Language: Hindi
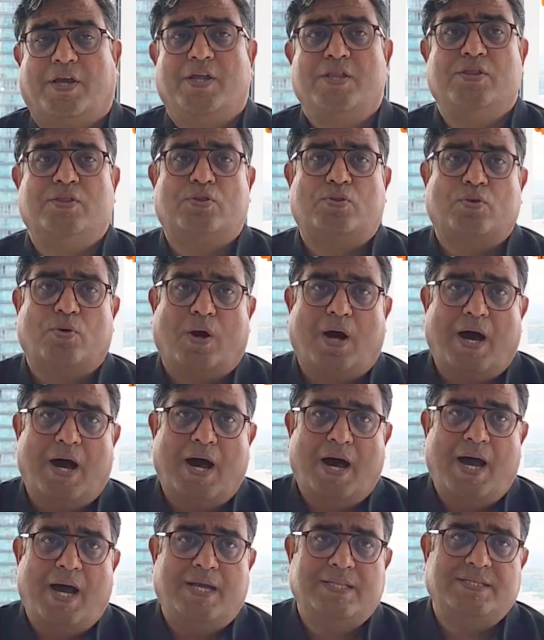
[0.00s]
किंतु
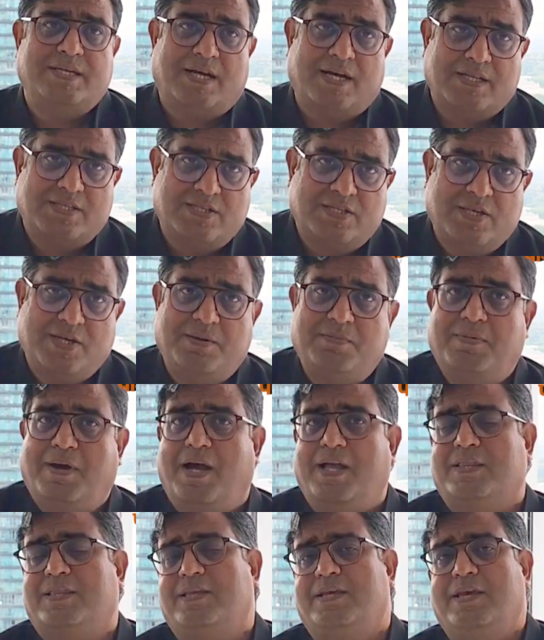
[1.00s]
आज अच्छी
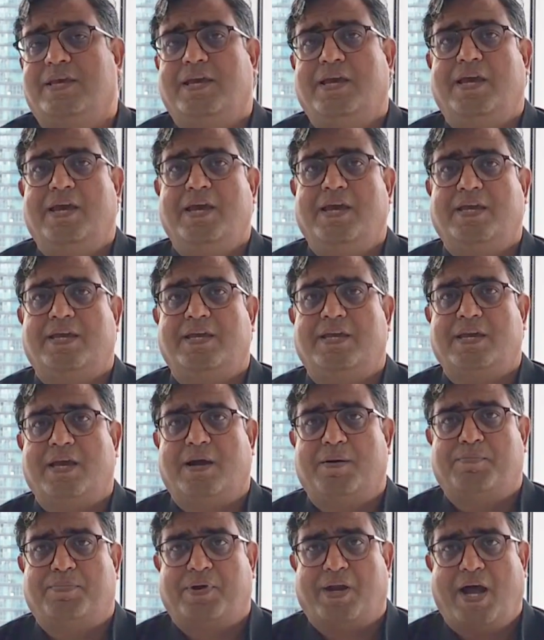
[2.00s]
बात यह है कि ये
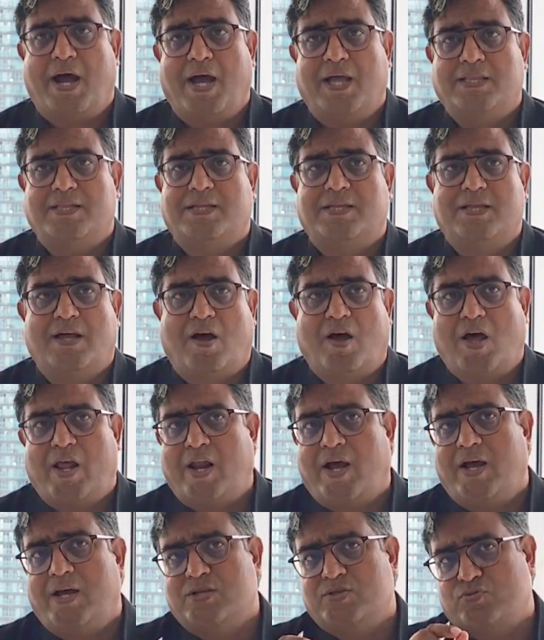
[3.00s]
अपराध
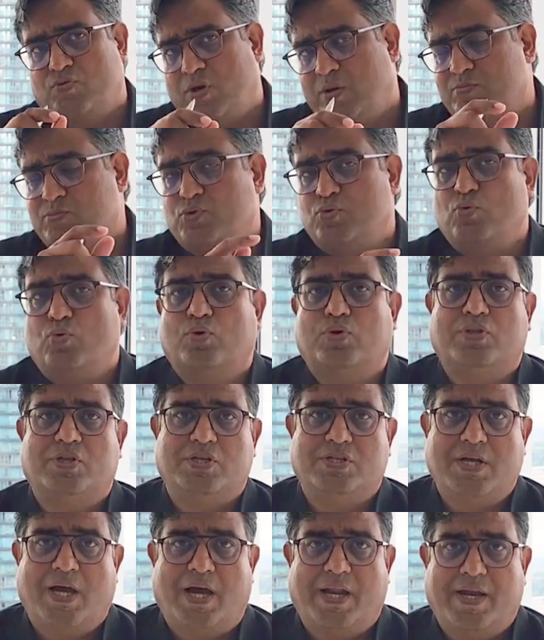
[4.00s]
धारा स्वयं
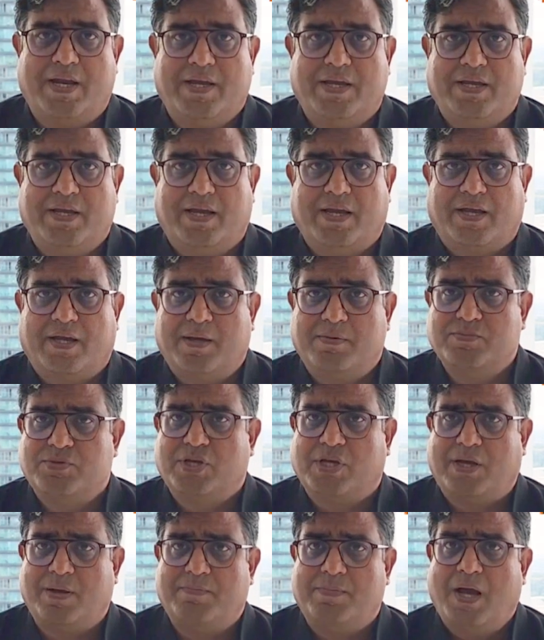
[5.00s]
सूखती जा रही है कम
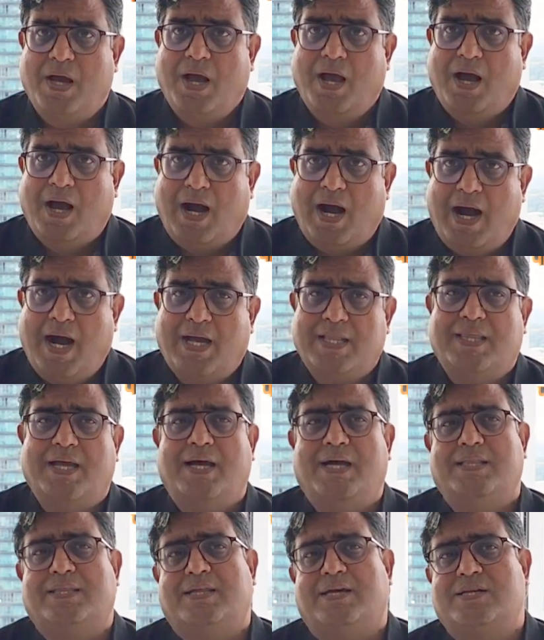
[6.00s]
से कम
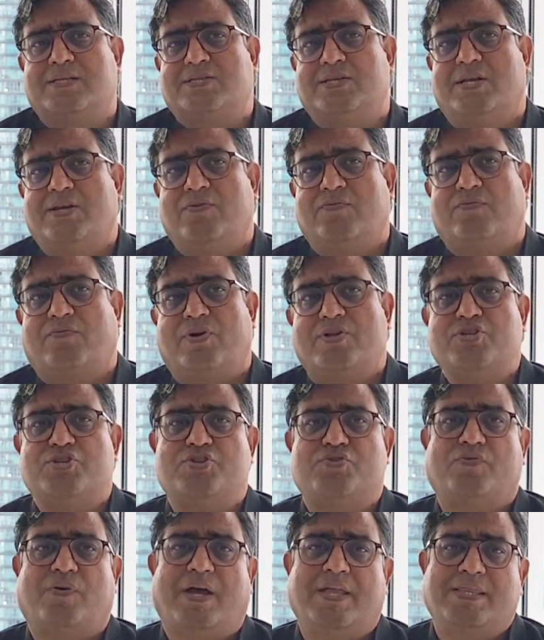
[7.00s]
आधा दर्जन
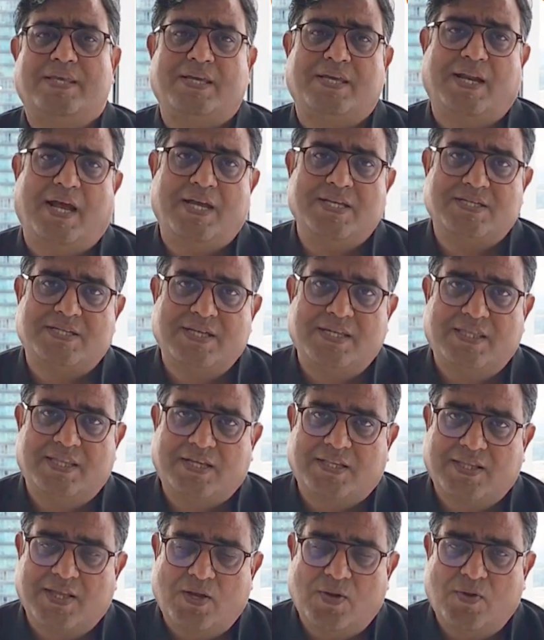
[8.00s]
वंशवादी
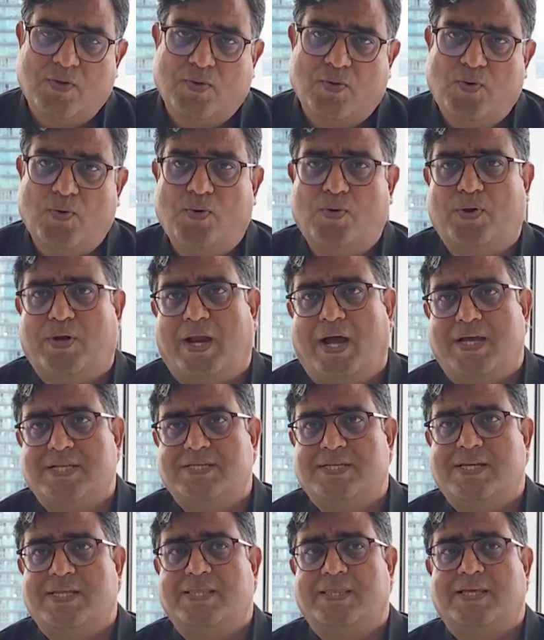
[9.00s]
राजनीतिक दलों को
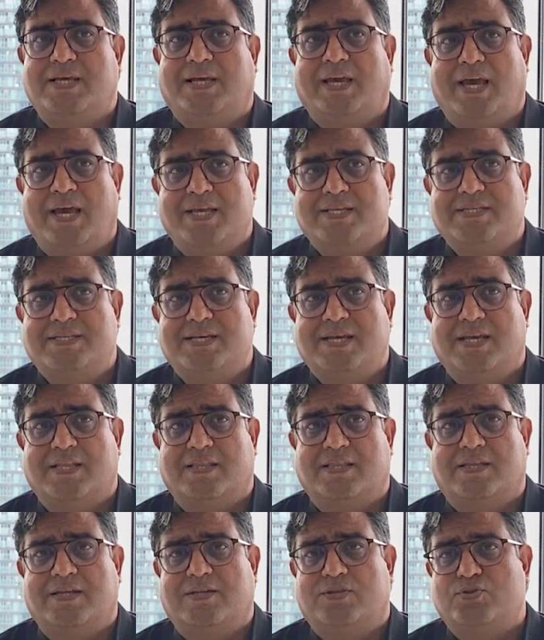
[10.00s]
राजनीतिक
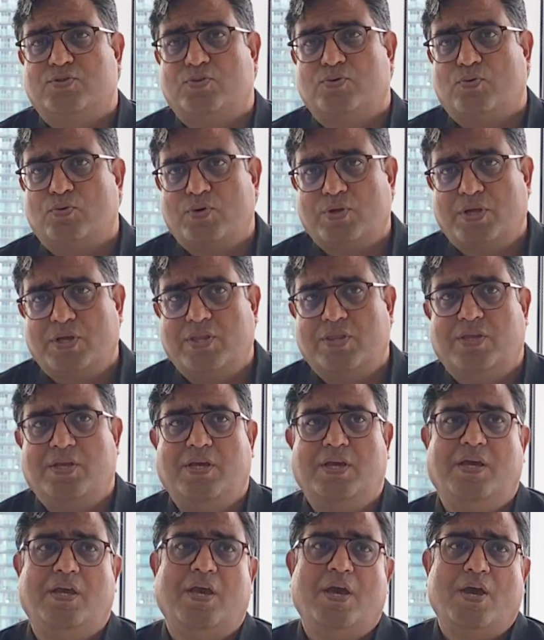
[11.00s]
हैसियत जो उनकी
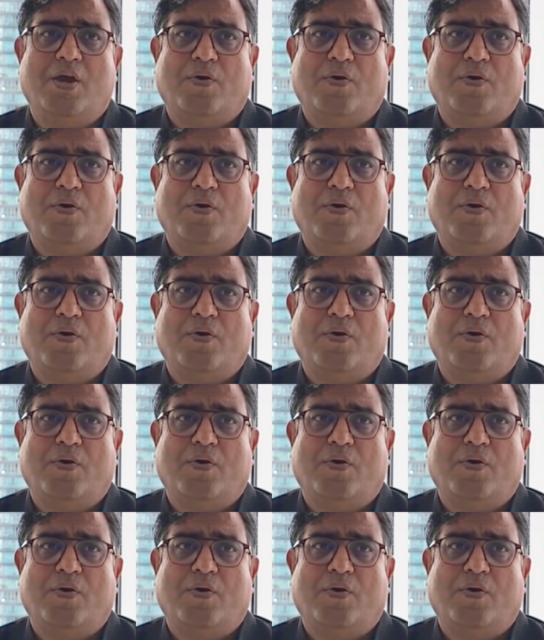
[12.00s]
थी